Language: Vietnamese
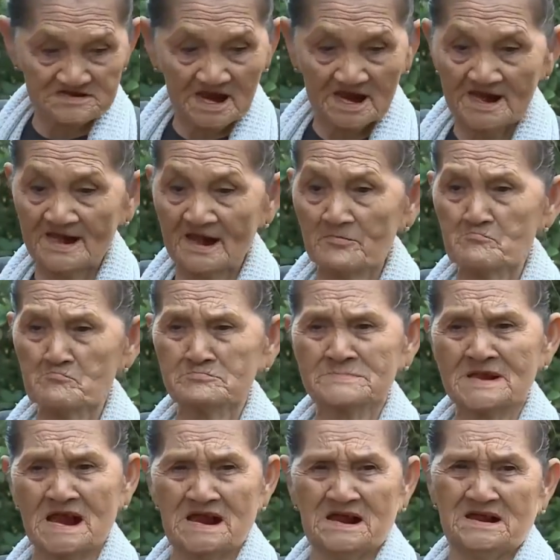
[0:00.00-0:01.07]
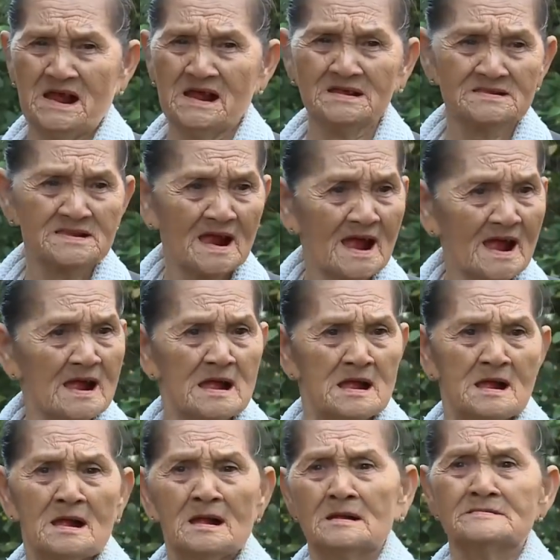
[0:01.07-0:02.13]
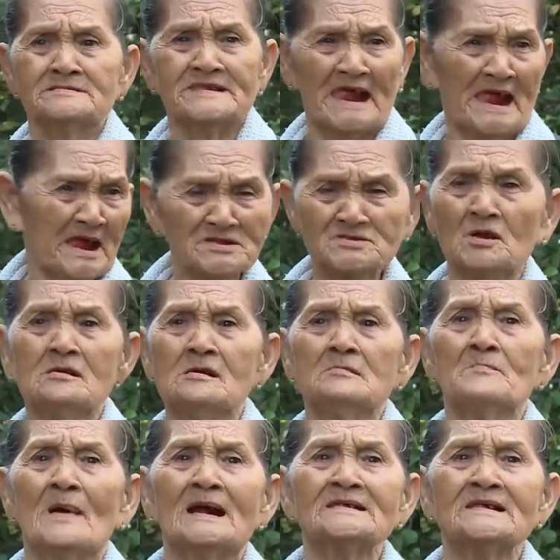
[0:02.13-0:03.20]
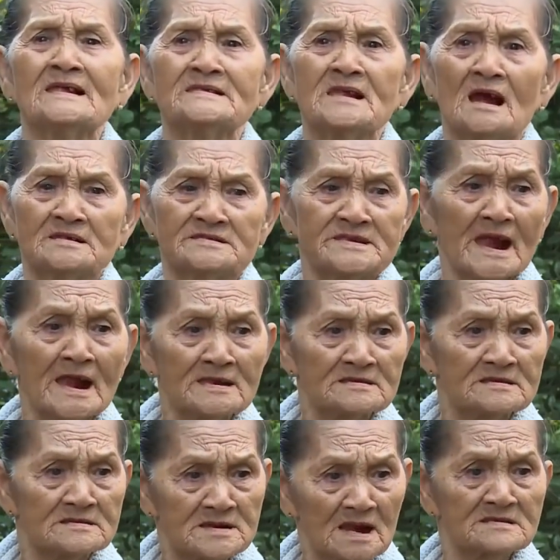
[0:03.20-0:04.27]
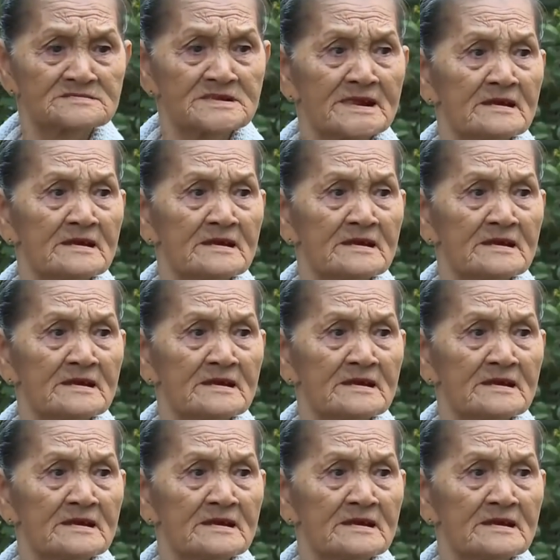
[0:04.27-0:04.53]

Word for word: tự tế lắm trời ơi ta dễ thương bởi vì giờ chết rất